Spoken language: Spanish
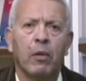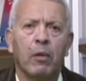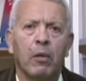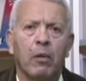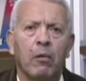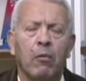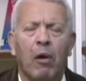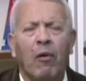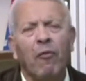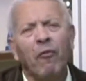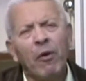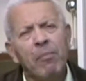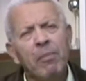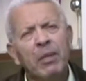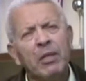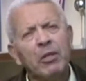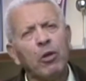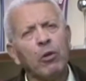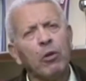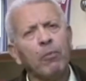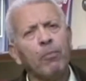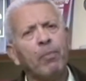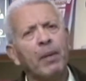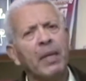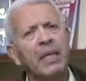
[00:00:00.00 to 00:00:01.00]
¿Cuál fue mi
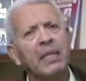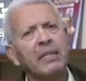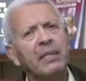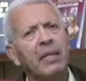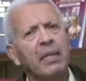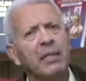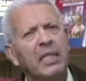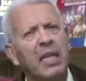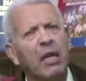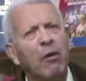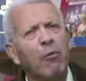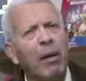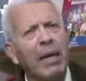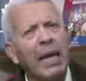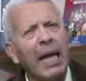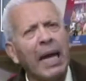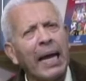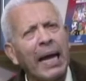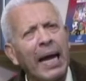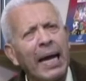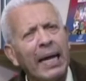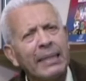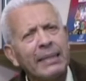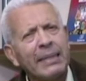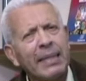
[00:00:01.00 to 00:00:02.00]
sorpresa? Llegó a la
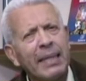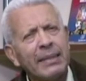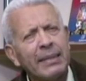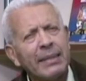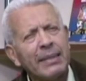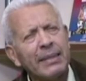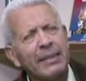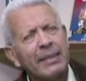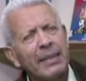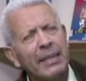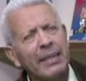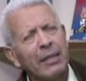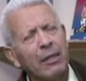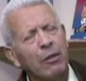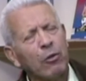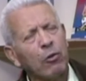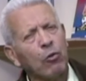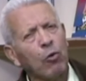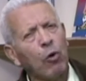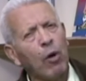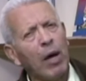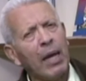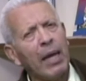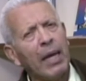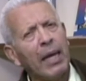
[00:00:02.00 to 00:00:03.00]
casa, se
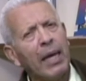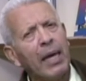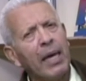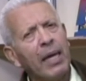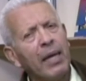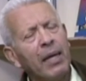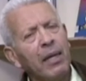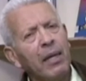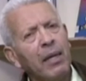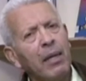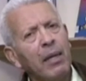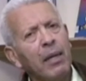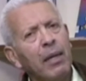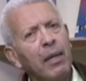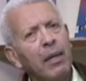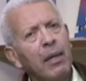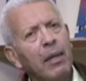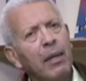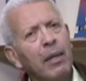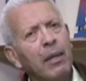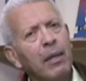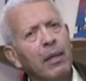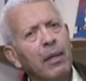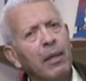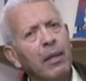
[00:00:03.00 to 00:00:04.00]
sentó a leer
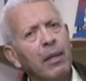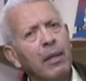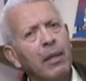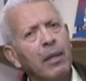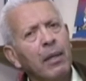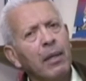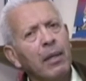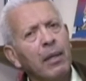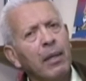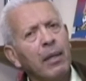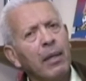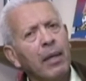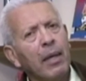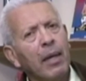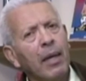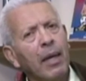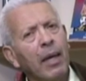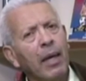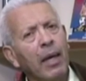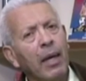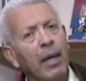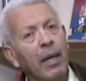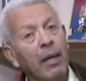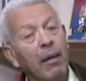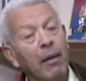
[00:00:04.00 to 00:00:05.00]

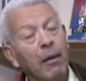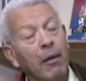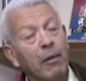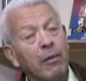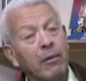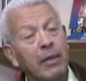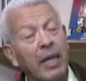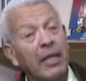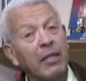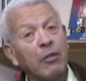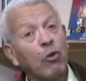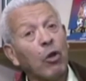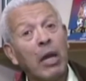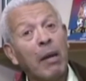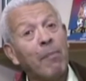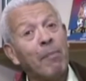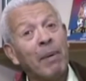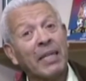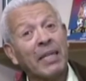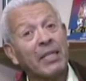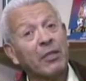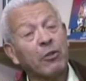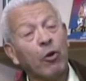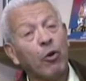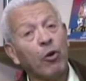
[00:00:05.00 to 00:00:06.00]
el texto La
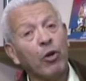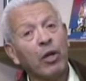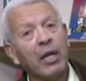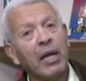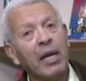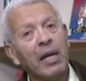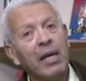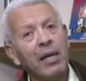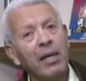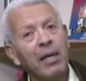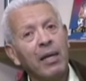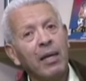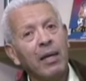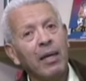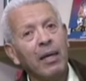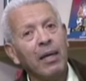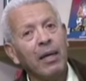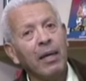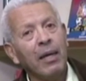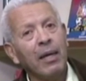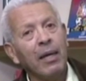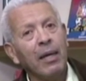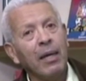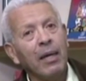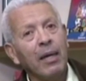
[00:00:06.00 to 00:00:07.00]
Mazorca
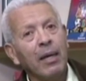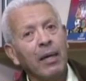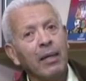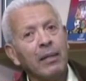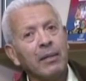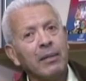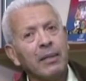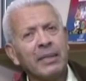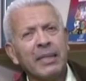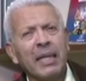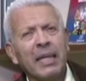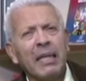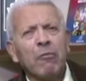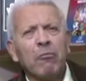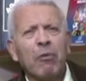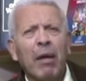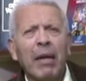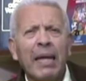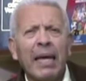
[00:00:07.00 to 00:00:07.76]
se sentó a